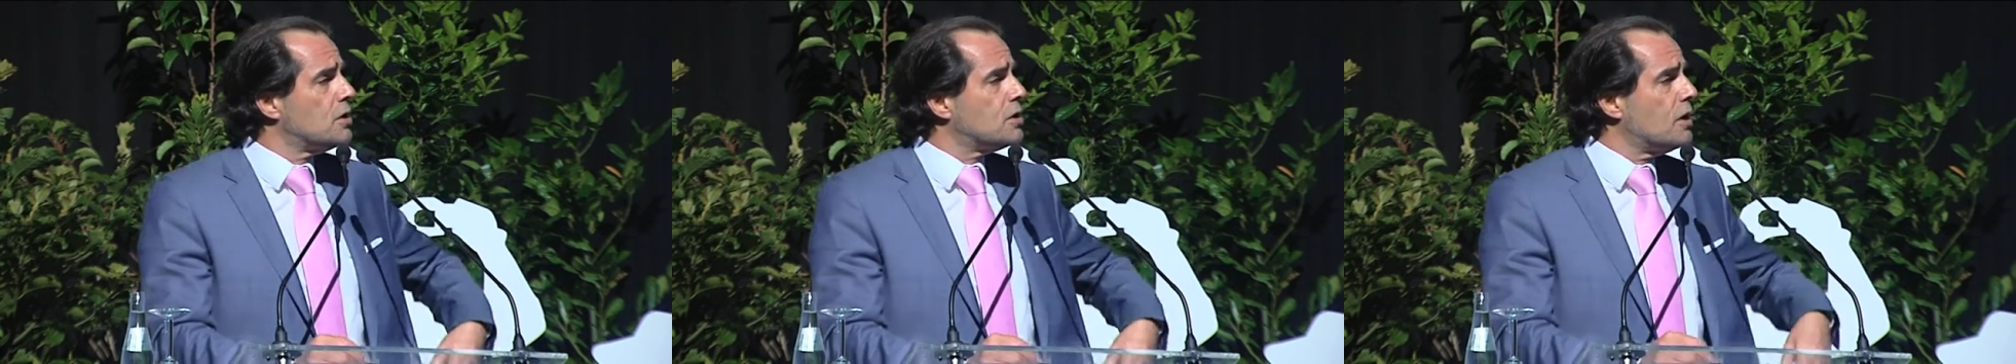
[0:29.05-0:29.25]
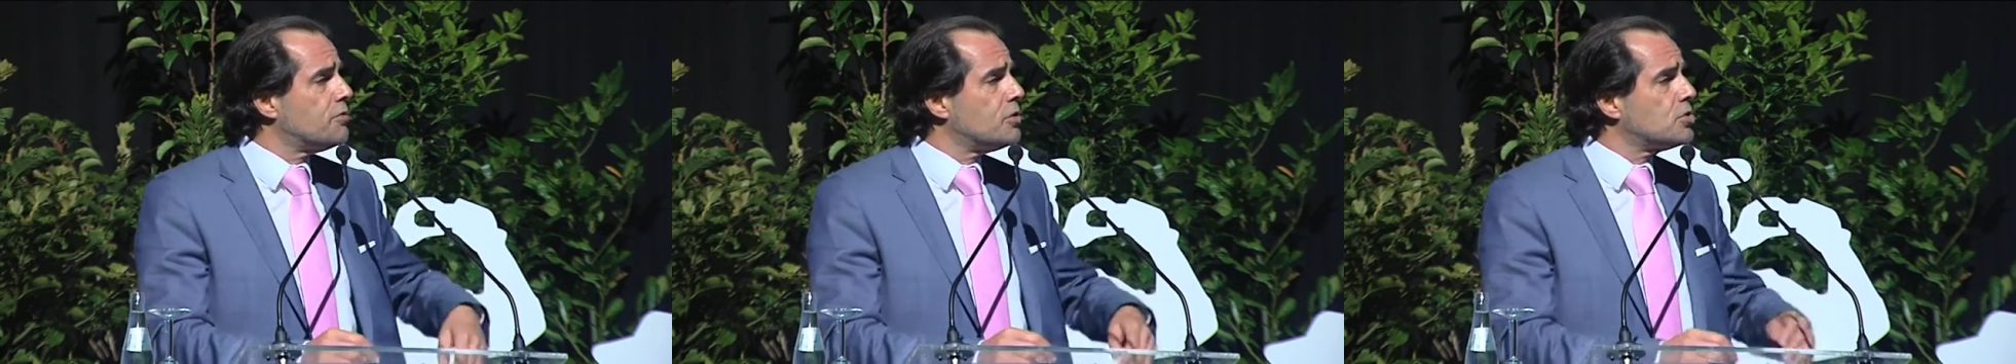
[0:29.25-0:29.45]

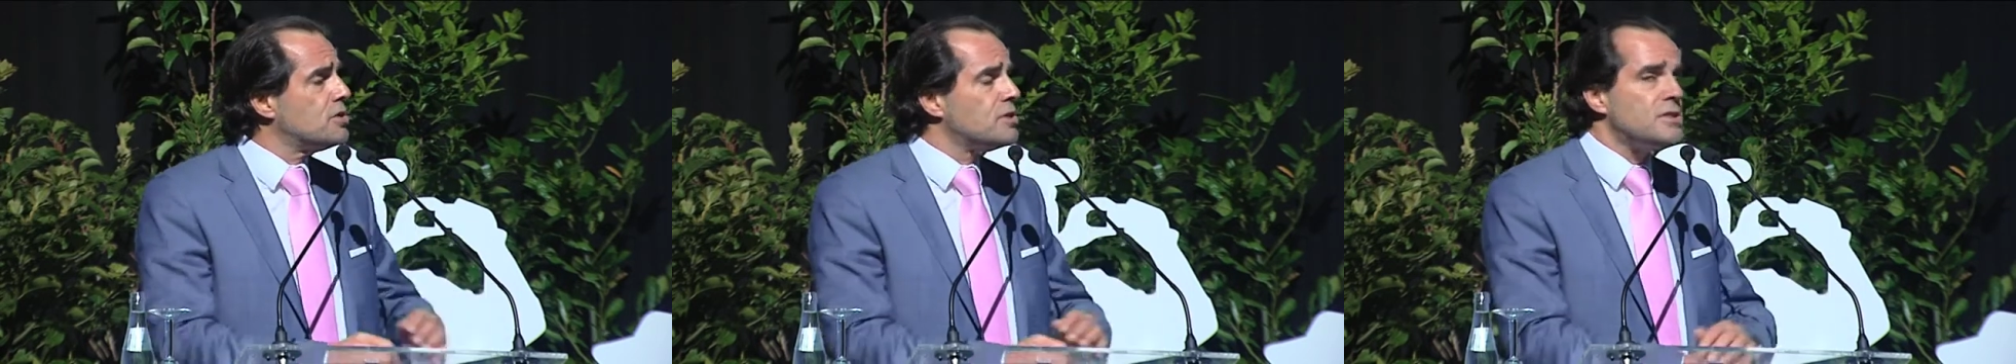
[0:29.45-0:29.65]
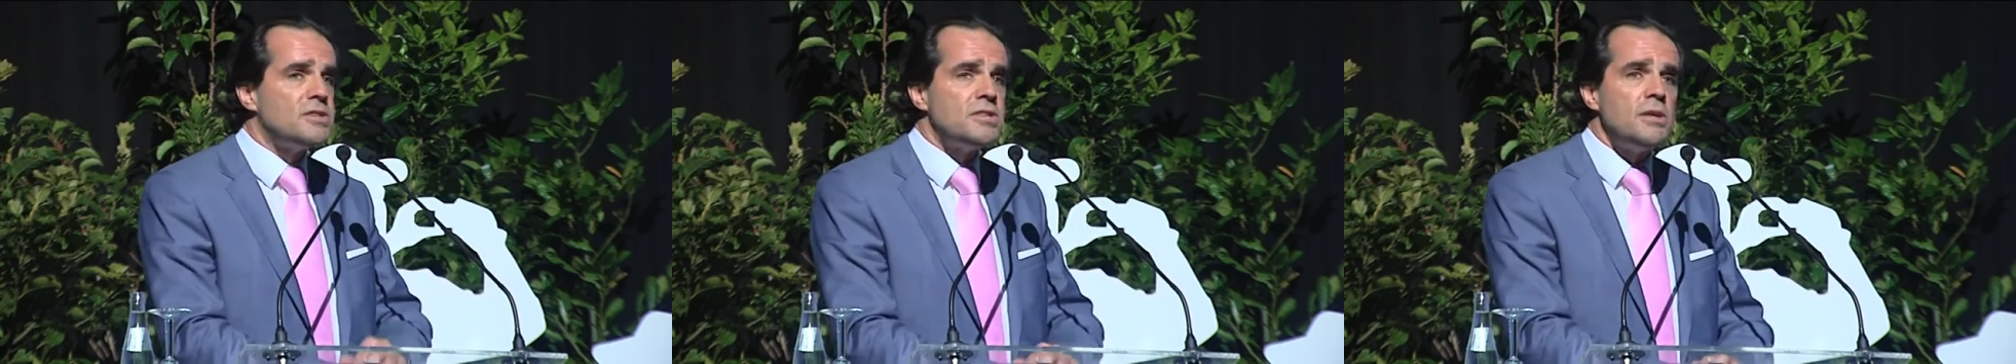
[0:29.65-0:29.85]
talvez
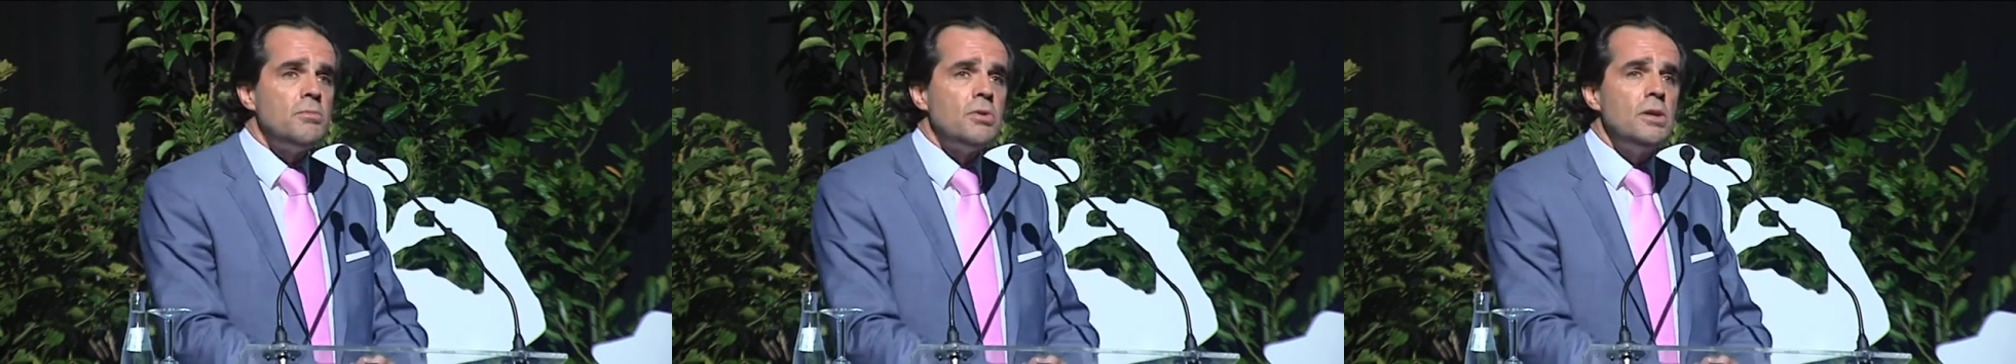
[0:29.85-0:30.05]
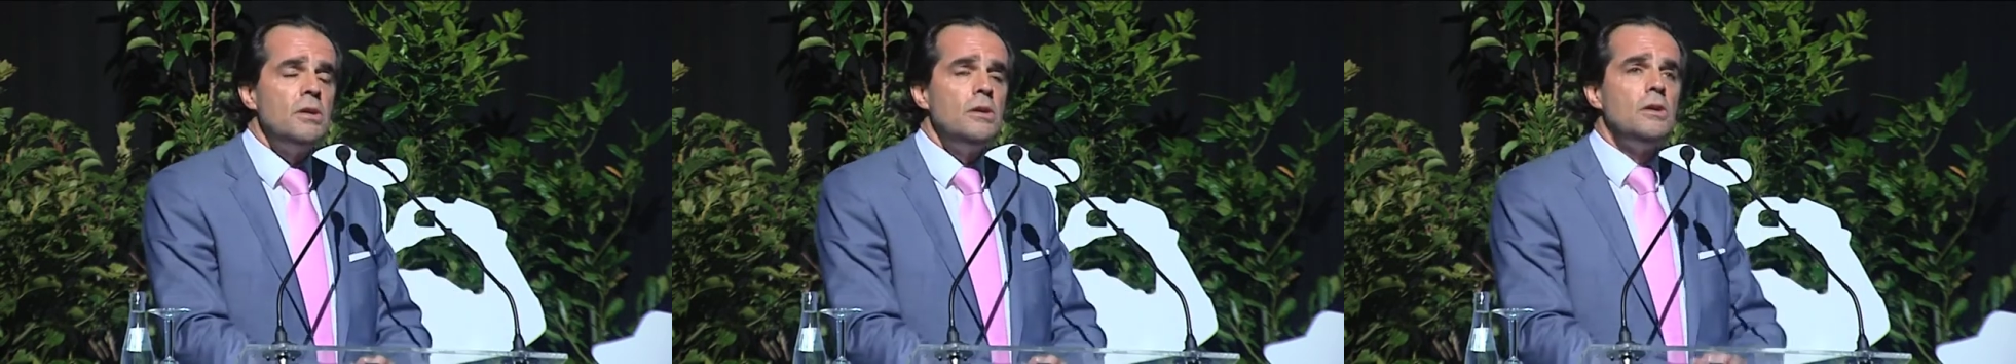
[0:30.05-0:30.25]
não se
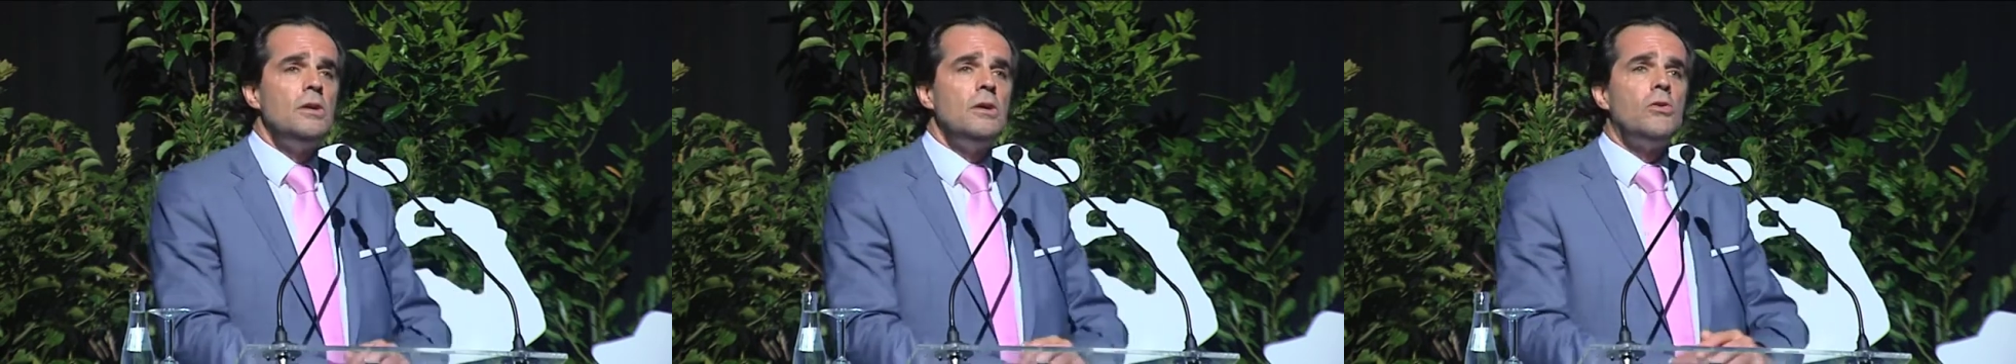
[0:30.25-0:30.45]
lembrem